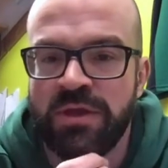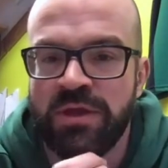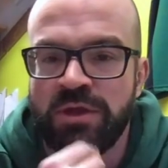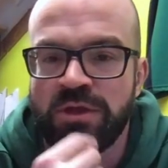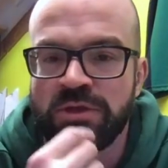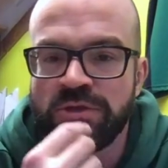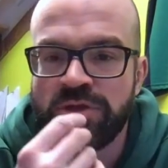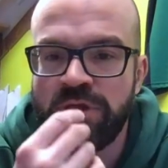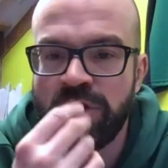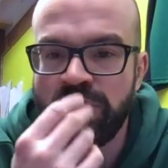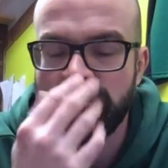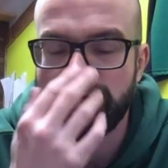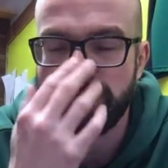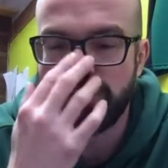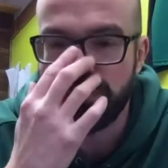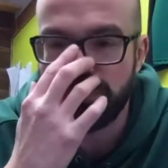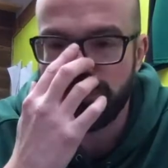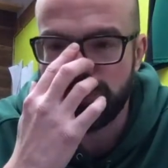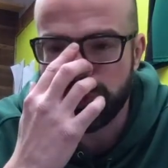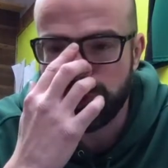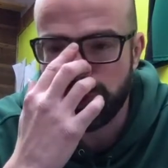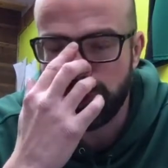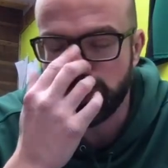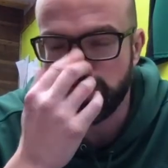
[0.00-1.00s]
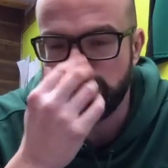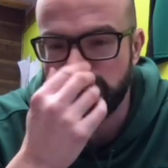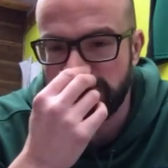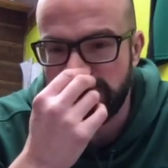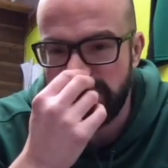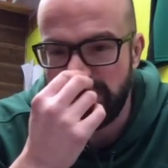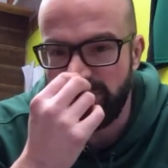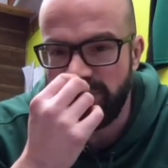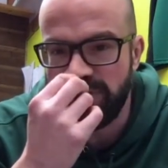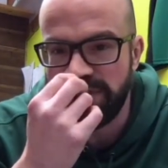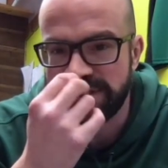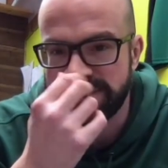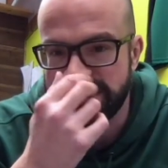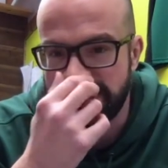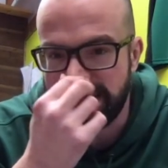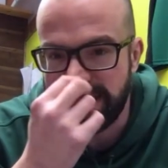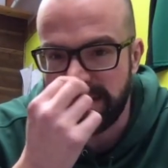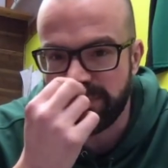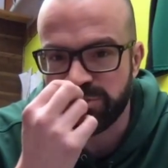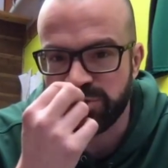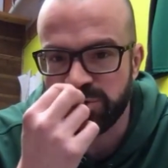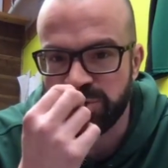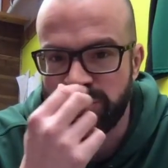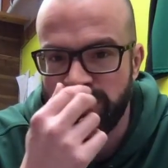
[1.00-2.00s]
Donc, ce que je veux savoir dans cette
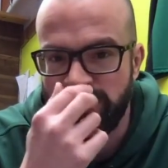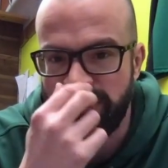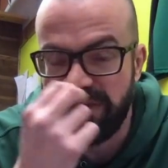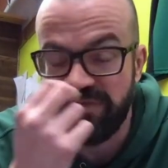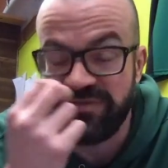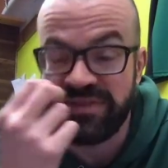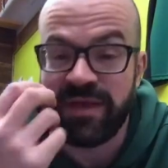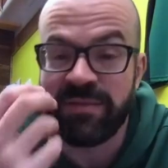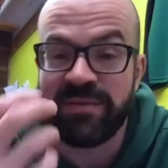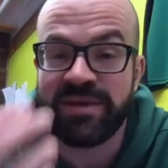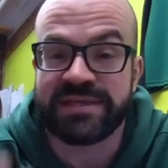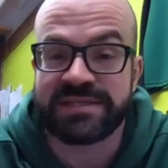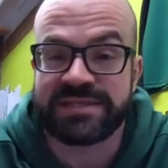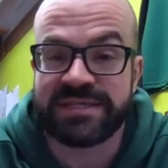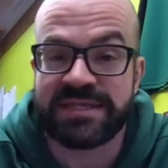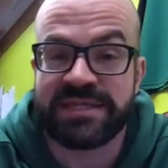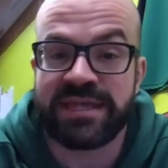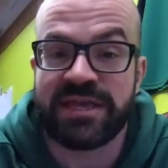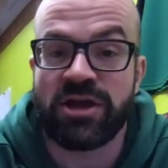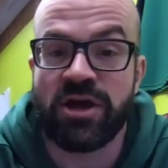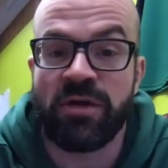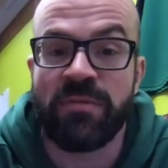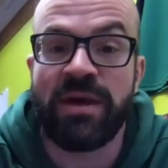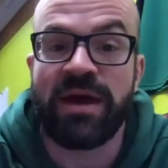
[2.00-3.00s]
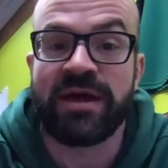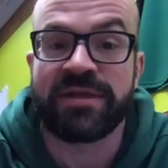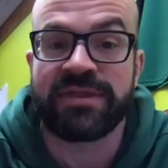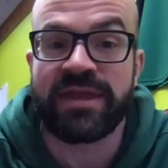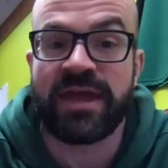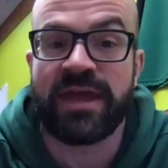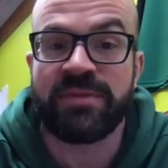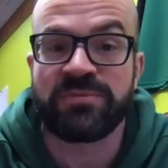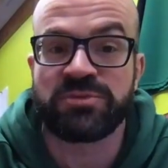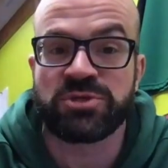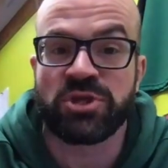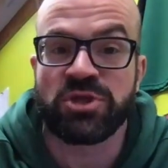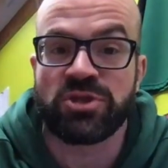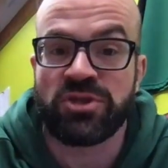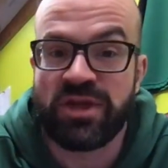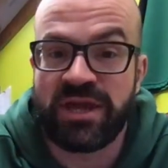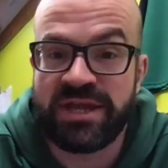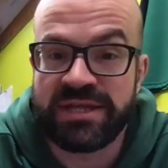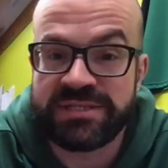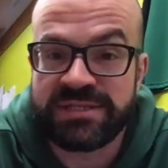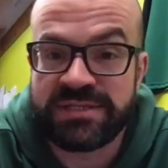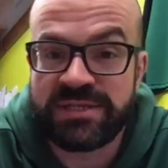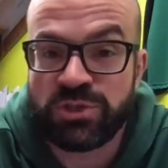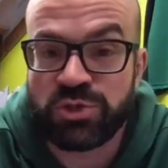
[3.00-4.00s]
capsule-là, bien évidemment, c'est tes commentaires, puis ce que tu as
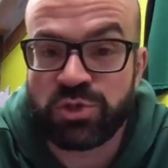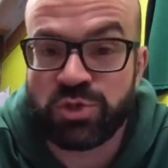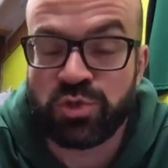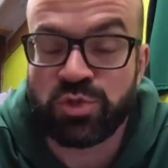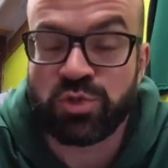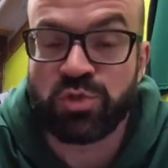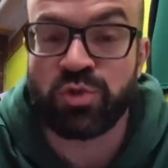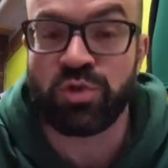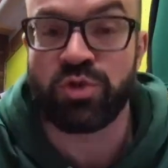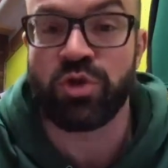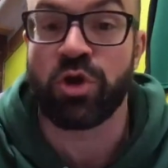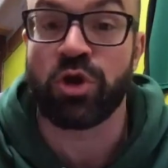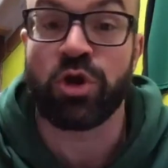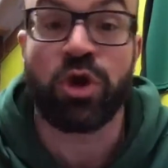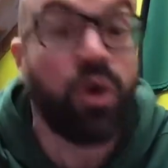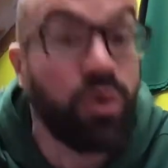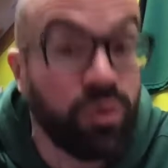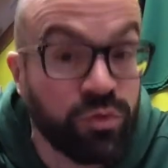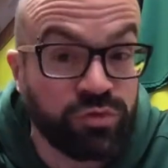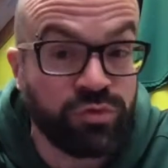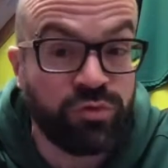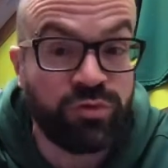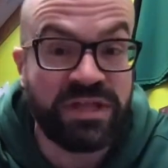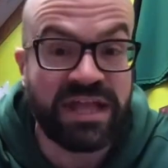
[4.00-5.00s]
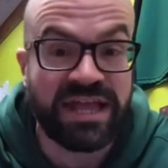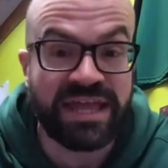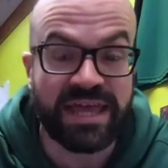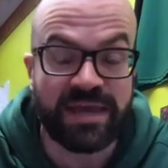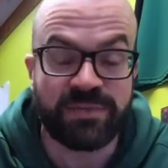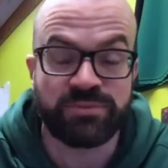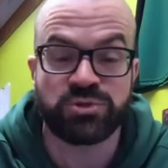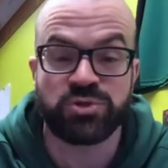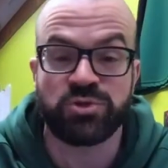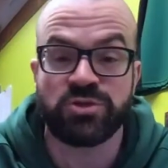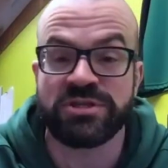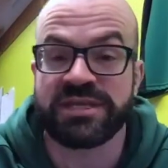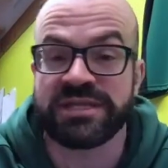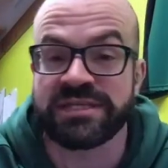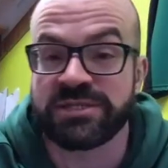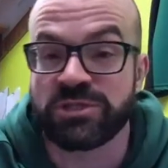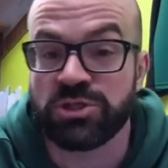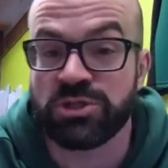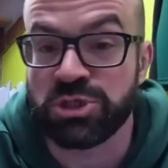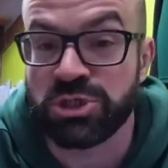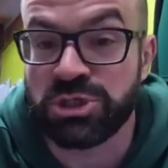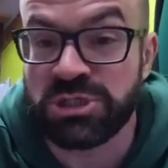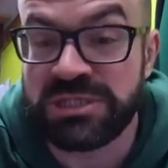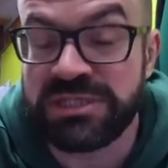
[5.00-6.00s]
à dire sur le contenu de la capsule,
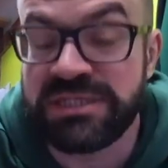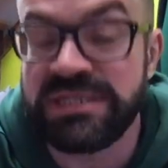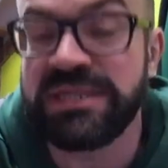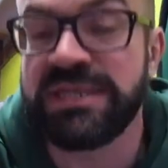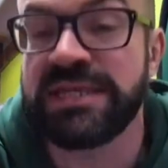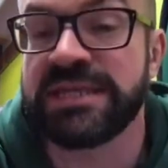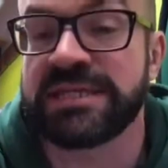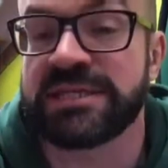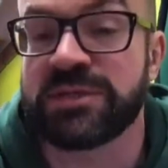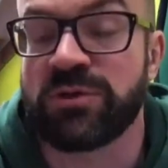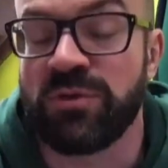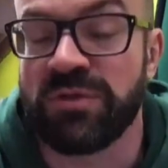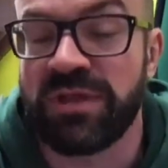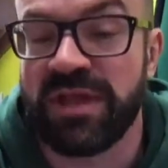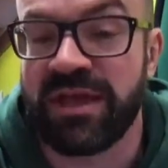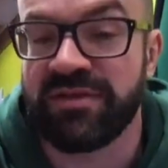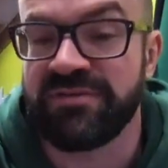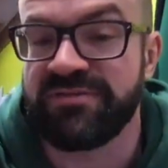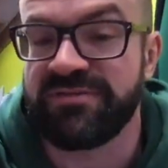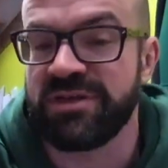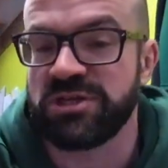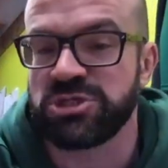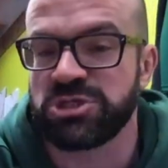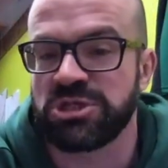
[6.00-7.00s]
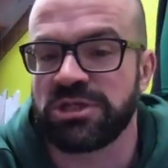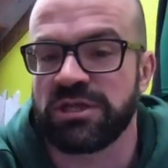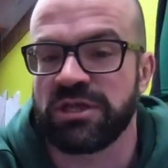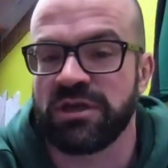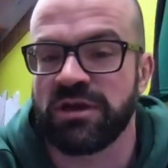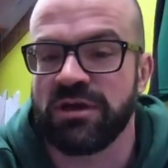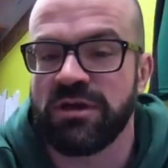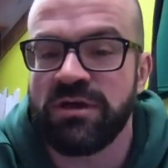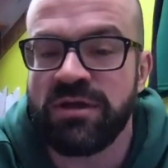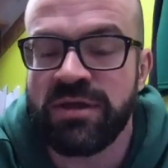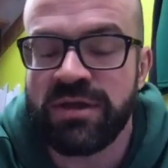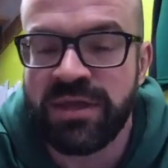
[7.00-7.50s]
qu'est-ce que je dis, qu'est-ce qu'on en fait, etc.